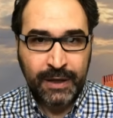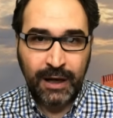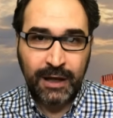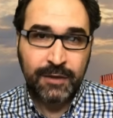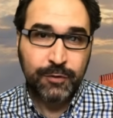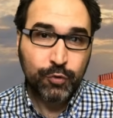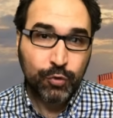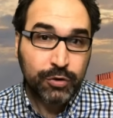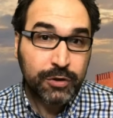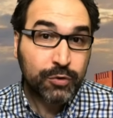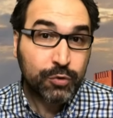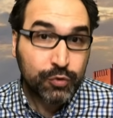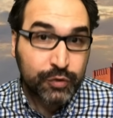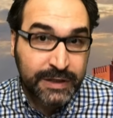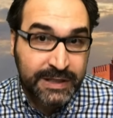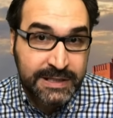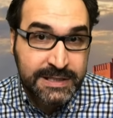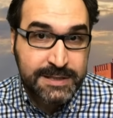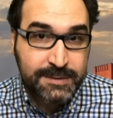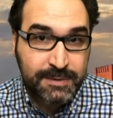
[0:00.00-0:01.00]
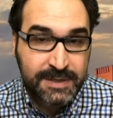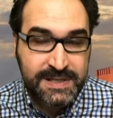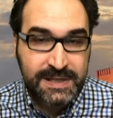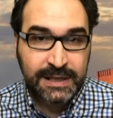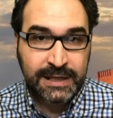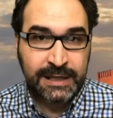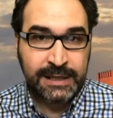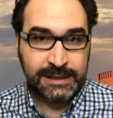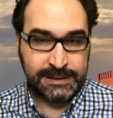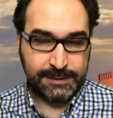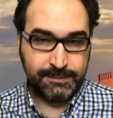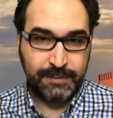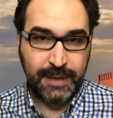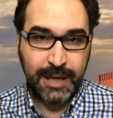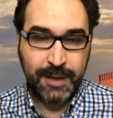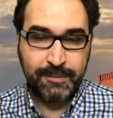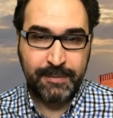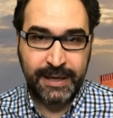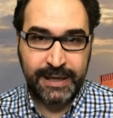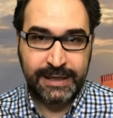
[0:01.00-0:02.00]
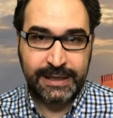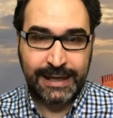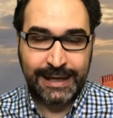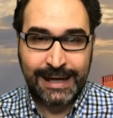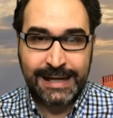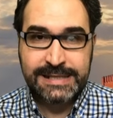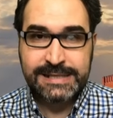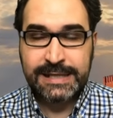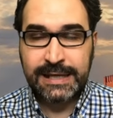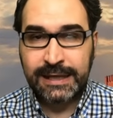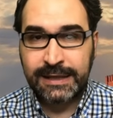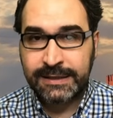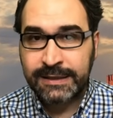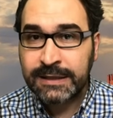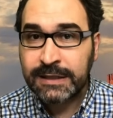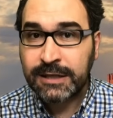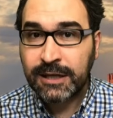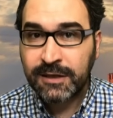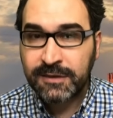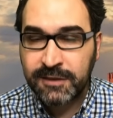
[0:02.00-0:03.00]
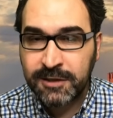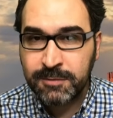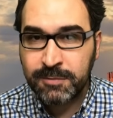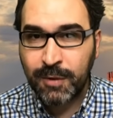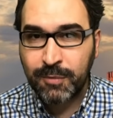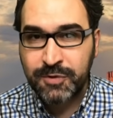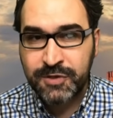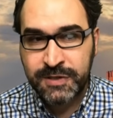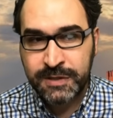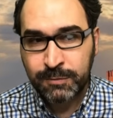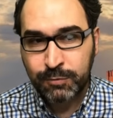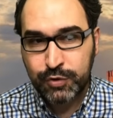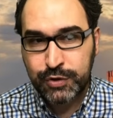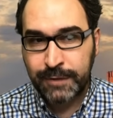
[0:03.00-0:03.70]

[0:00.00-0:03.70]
Antonio Guterres mesela BM Genel Sekreteri katılmamıştı.